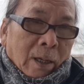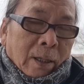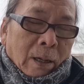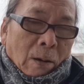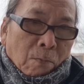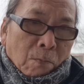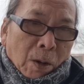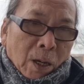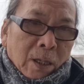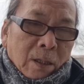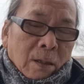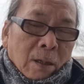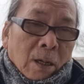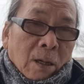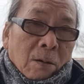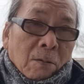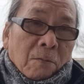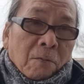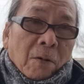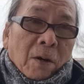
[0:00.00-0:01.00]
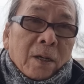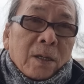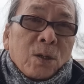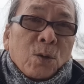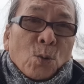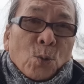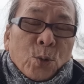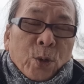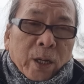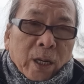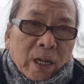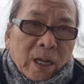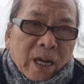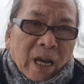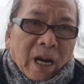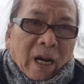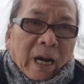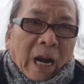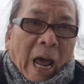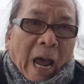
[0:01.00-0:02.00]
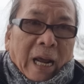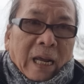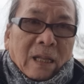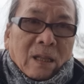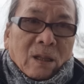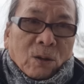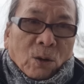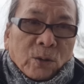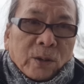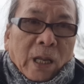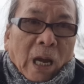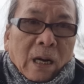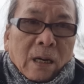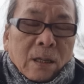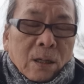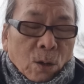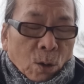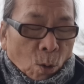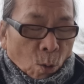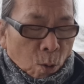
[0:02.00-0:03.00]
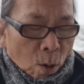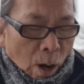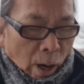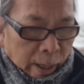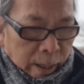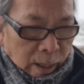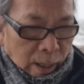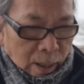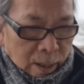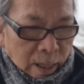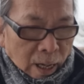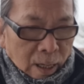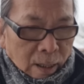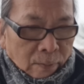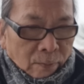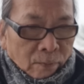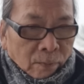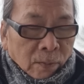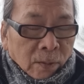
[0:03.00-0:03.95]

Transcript: đồng minh với vũ khí hiện đại tối tân đủ loại dân dân